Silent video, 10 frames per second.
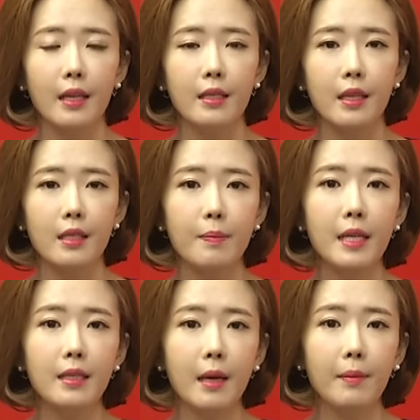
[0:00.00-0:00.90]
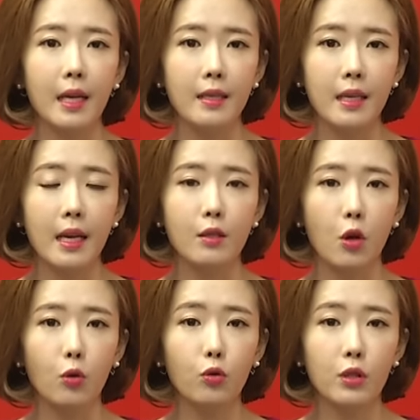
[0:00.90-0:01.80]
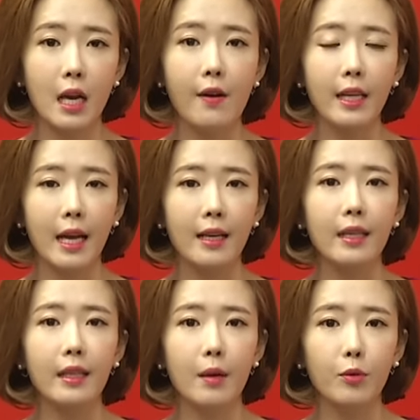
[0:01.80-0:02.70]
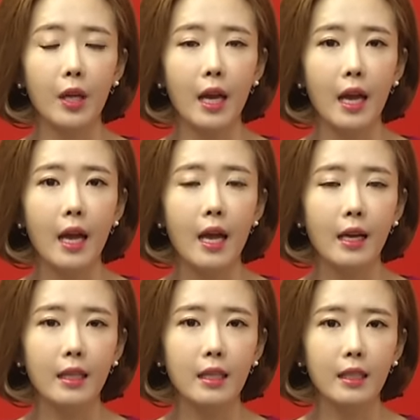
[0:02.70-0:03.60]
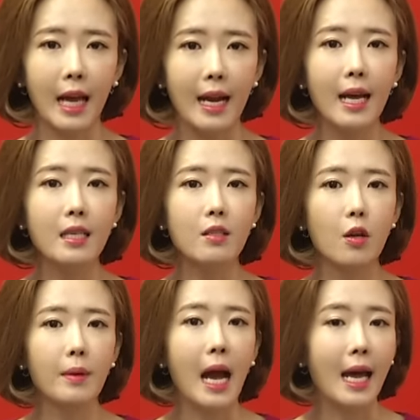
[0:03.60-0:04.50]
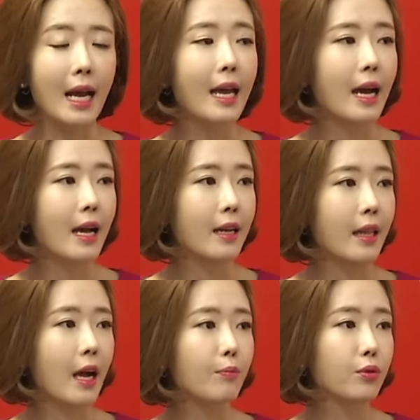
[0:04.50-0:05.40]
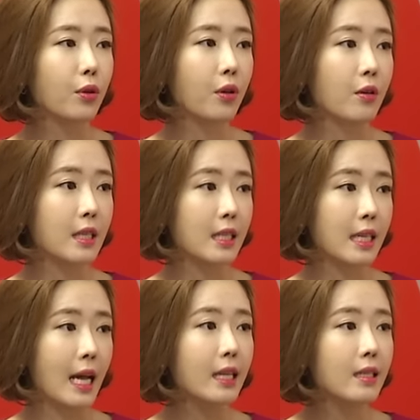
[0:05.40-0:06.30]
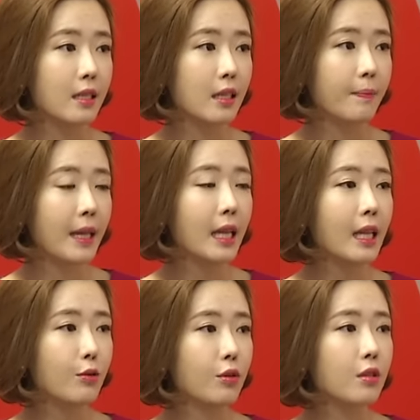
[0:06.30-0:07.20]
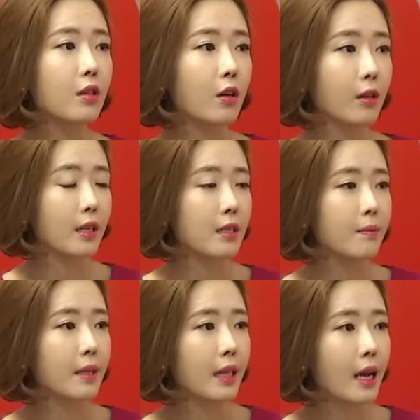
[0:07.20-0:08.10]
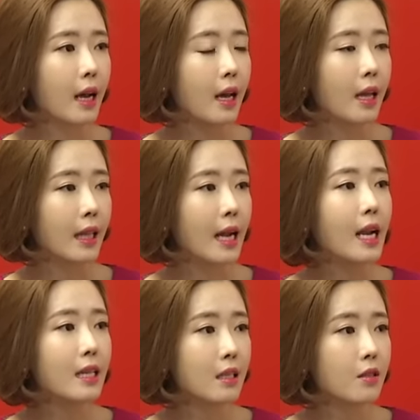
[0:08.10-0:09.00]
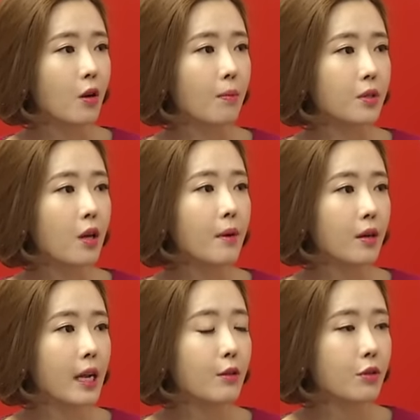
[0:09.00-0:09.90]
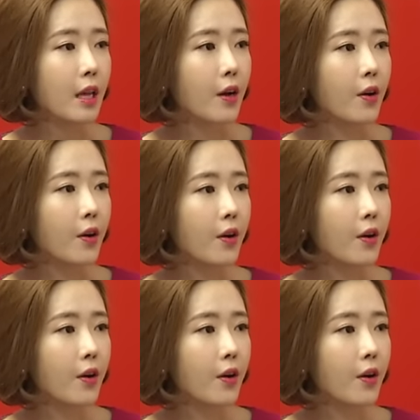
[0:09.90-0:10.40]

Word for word: 이제 11.3 대책 전후 상황이 다르기 때문에 그 달라진 점을 알아야 내가 부적격자인지 아닌지를 판단할 수 있을 같습니다. 달라진 점 설명을 해주세요.